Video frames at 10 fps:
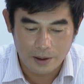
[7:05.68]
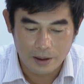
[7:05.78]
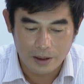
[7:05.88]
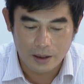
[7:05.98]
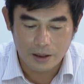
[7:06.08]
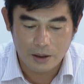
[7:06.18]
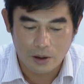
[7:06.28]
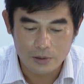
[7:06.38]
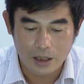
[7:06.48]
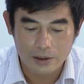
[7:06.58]
à,
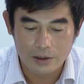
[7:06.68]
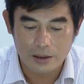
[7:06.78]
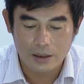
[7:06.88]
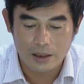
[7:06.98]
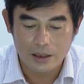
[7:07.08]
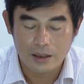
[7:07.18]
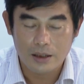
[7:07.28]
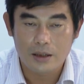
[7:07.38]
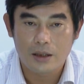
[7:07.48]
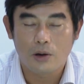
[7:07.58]
hỗ trợ cho thực
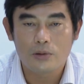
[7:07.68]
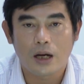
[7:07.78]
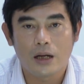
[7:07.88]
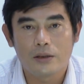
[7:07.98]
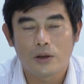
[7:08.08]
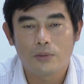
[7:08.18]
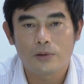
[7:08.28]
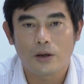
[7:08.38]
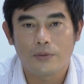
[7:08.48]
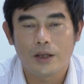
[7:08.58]
hiện hỗ trợ
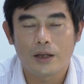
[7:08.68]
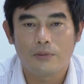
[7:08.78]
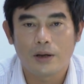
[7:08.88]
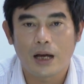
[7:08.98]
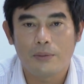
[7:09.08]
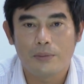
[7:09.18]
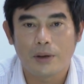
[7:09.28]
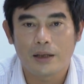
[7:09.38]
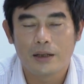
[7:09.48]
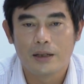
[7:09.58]
tốt cho việc công khai minh
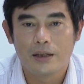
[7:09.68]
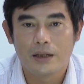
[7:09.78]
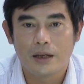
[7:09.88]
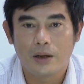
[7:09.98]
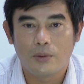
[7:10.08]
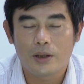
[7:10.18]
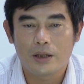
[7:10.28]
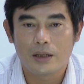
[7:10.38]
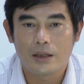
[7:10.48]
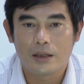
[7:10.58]
bạch à, quá
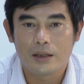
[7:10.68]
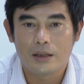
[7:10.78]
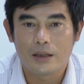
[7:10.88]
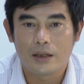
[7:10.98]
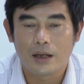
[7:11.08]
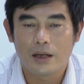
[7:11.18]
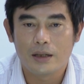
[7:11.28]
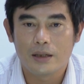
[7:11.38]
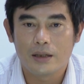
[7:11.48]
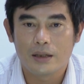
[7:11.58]
trình thực
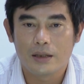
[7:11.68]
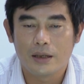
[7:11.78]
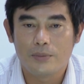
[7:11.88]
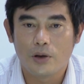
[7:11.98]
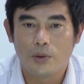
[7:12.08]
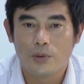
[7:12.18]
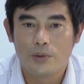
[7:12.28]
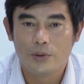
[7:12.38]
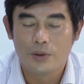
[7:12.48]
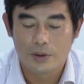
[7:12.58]
hiện ừ, nhiệm vụ
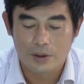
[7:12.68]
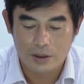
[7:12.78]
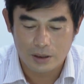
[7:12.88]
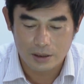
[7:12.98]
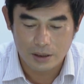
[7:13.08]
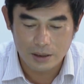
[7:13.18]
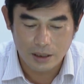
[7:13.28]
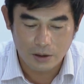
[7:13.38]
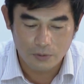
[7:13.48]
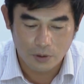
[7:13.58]
thực
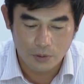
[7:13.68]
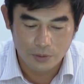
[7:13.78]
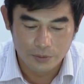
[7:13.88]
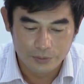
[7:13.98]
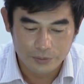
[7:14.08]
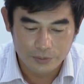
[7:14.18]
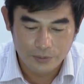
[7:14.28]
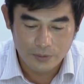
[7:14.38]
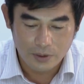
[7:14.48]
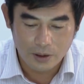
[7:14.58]
thi công vụ
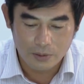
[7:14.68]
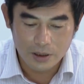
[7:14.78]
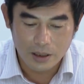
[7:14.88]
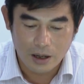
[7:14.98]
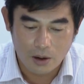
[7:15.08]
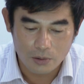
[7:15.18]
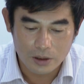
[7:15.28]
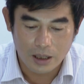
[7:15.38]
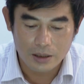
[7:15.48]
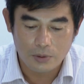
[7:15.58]
cũng như là hỗ
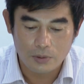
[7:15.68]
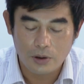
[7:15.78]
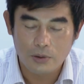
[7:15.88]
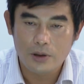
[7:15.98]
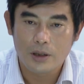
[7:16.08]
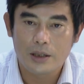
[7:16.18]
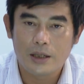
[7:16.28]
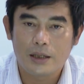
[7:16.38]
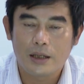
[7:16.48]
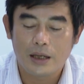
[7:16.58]
trợ phục vụ cho người
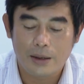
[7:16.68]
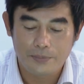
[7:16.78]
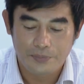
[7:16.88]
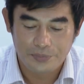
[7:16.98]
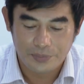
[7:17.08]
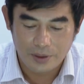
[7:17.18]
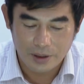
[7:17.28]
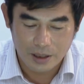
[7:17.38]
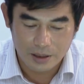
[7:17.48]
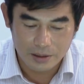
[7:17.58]
dân doanh nghiệp
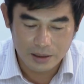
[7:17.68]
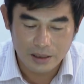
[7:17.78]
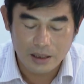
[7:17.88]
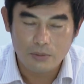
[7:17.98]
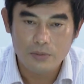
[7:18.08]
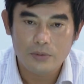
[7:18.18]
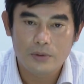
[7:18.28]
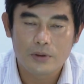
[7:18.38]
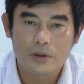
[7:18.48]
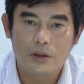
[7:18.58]
được nhanh chóng
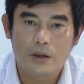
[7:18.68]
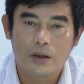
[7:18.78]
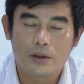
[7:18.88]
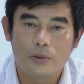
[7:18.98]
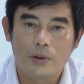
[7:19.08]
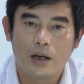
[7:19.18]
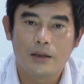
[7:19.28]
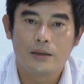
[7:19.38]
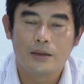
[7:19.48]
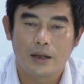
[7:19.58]
tốt
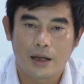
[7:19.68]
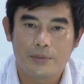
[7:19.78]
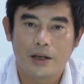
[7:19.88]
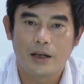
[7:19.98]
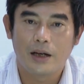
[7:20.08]
hơn và kịp thời